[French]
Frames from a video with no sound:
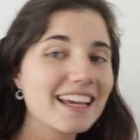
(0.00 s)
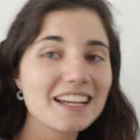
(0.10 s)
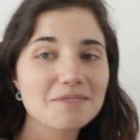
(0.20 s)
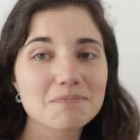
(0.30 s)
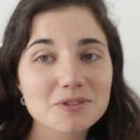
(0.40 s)
Et
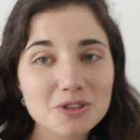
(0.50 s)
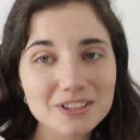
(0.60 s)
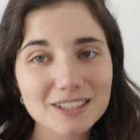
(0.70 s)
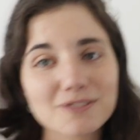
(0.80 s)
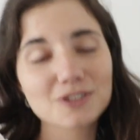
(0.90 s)
la
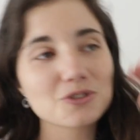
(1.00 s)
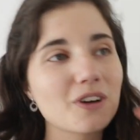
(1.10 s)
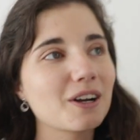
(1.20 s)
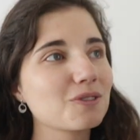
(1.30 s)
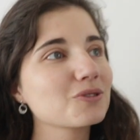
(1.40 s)
chose qu'il faut que je vous
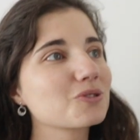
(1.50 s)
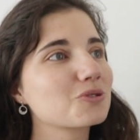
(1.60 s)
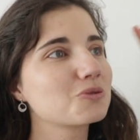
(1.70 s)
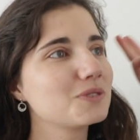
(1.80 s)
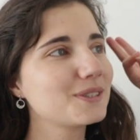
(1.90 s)
raconte, je
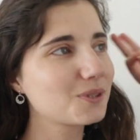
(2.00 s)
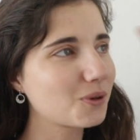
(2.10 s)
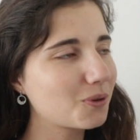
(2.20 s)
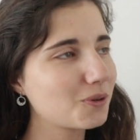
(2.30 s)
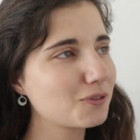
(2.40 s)
suis
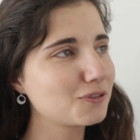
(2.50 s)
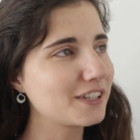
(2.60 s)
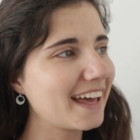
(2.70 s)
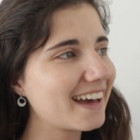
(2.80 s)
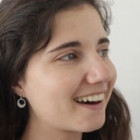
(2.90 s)
trop
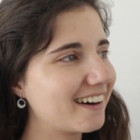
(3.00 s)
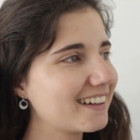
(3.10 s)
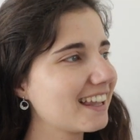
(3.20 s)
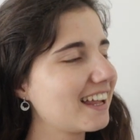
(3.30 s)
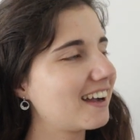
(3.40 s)
fière.
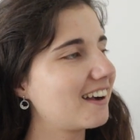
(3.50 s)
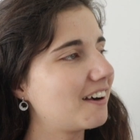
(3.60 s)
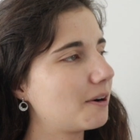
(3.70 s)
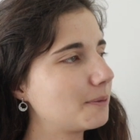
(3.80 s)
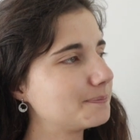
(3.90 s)

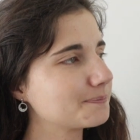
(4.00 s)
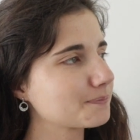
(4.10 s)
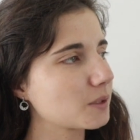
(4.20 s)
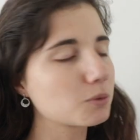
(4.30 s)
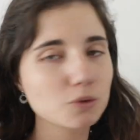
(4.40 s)
Euh,
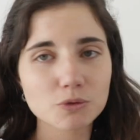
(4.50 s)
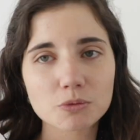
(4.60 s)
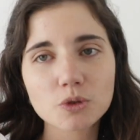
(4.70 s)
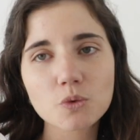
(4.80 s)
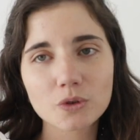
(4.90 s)
beaucoup me
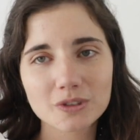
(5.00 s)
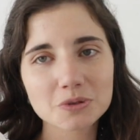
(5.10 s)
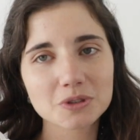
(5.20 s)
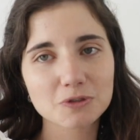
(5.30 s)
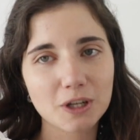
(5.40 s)
demandent où on en
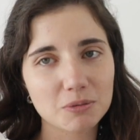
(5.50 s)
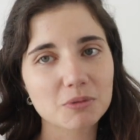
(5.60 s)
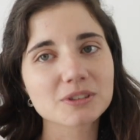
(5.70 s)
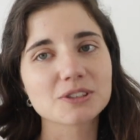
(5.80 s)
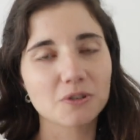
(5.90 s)
est au niveau de la
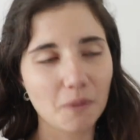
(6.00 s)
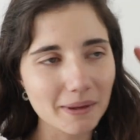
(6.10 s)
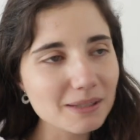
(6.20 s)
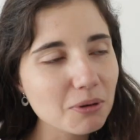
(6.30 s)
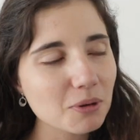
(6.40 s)
propreté. Donc on va
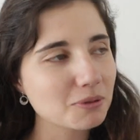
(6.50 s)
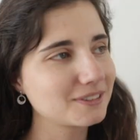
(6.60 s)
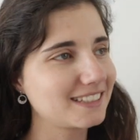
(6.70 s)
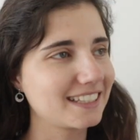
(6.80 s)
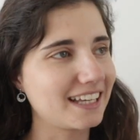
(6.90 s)
parler
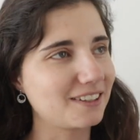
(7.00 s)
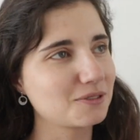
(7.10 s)
propreté, les gars.